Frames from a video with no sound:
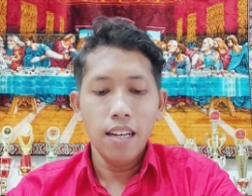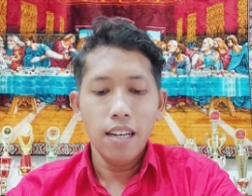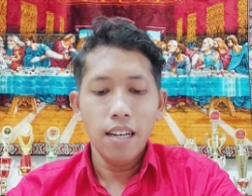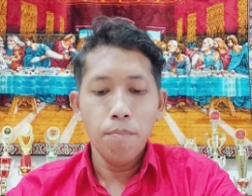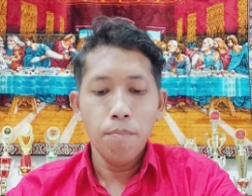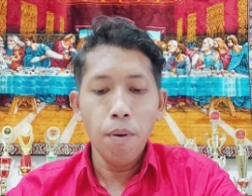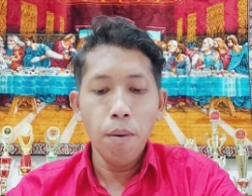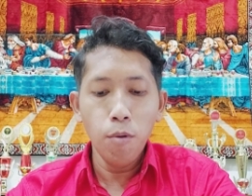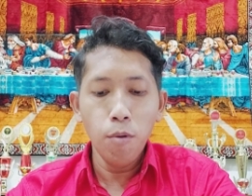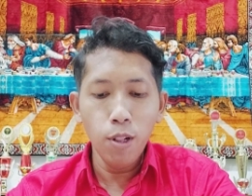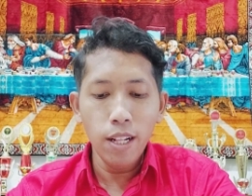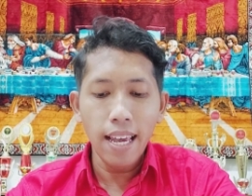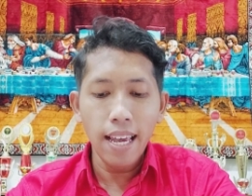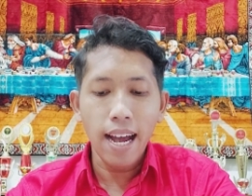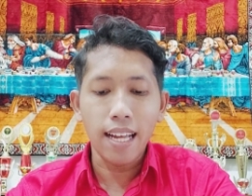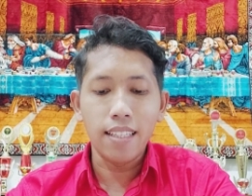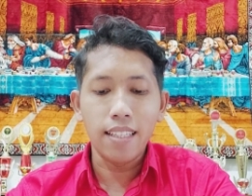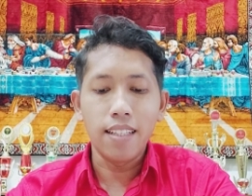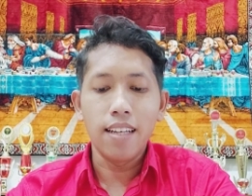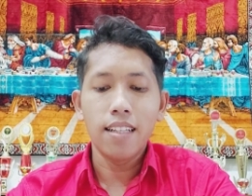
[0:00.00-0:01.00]

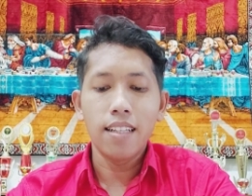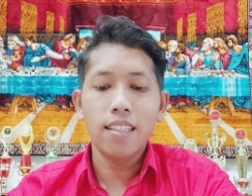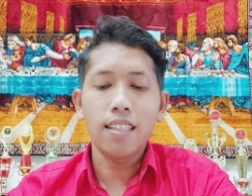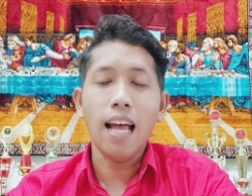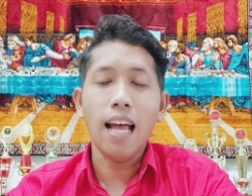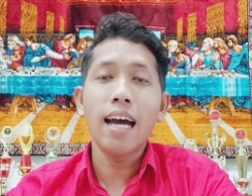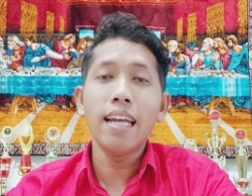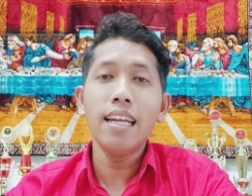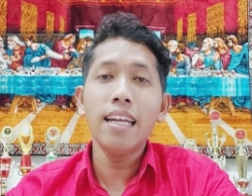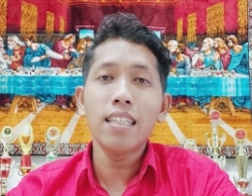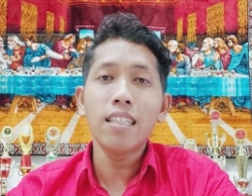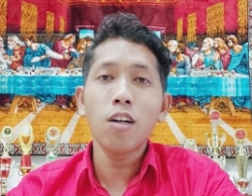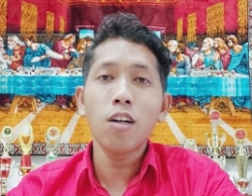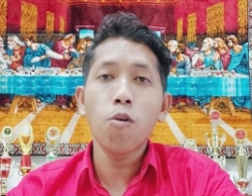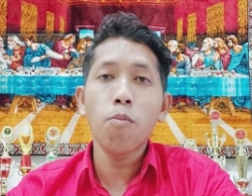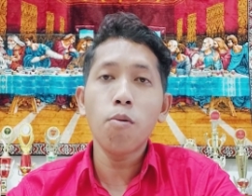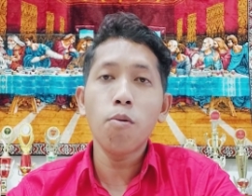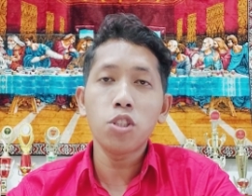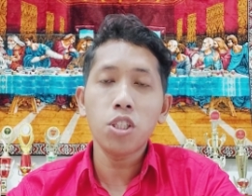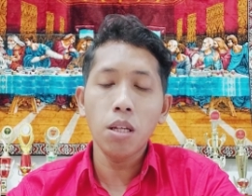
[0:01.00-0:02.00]
pemulihan, ada
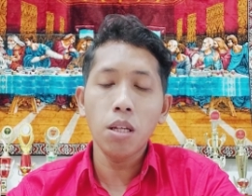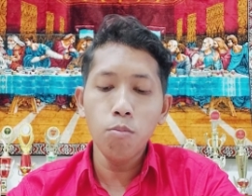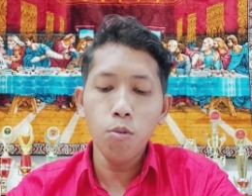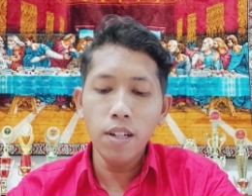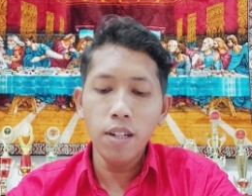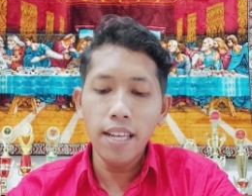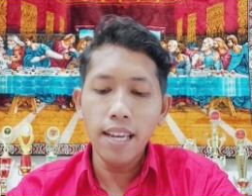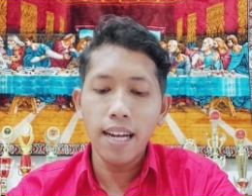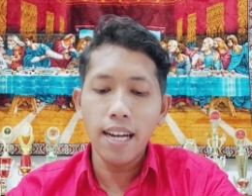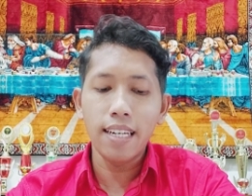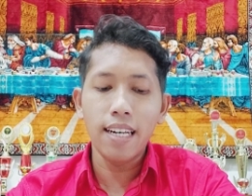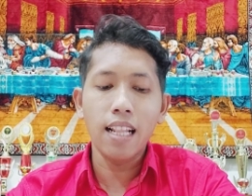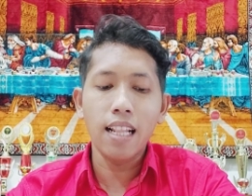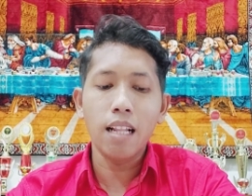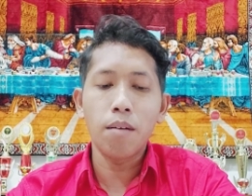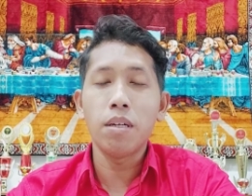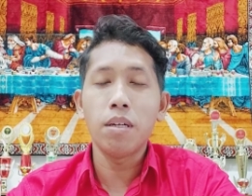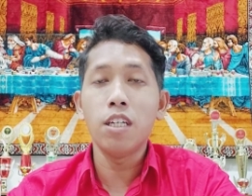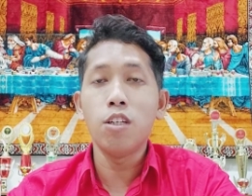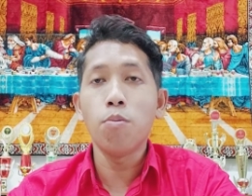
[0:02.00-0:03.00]
terobosan mulia
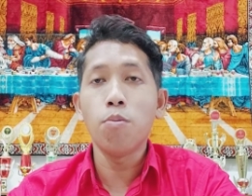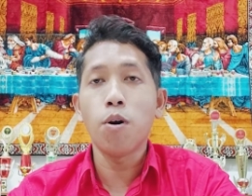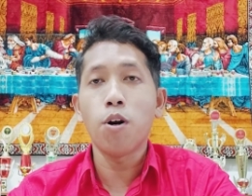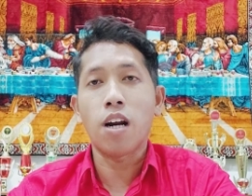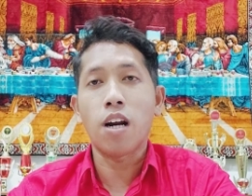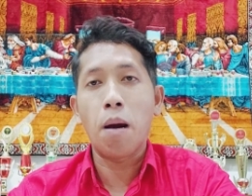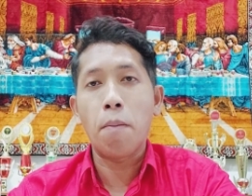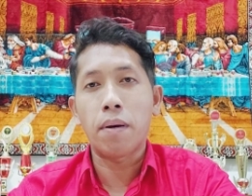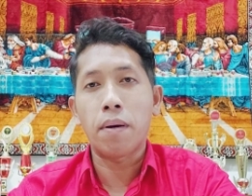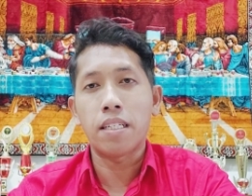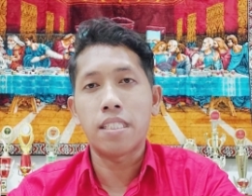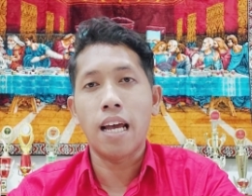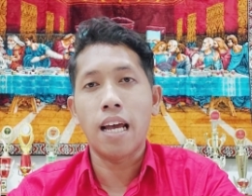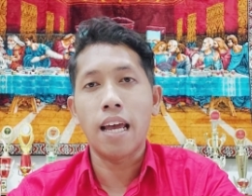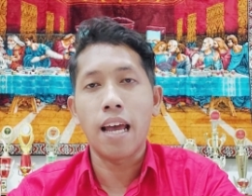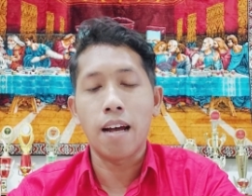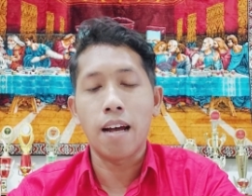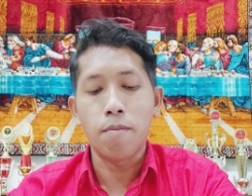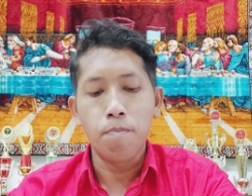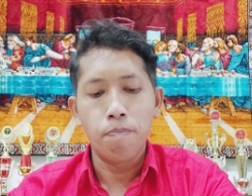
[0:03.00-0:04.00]
dalam hidup orang
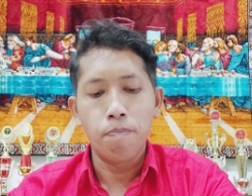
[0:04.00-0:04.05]
percaya.